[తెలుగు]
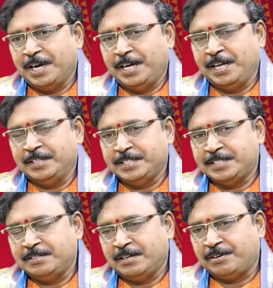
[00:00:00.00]
అంటే
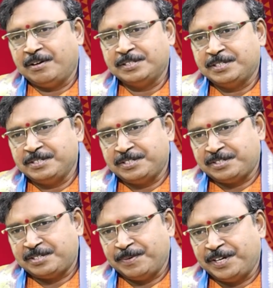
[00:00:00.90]
దిస్ ఇస్ ద ట్రాన్స్టర్
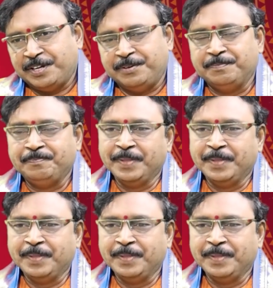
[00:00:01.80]
సిస్టమ్ అంటారు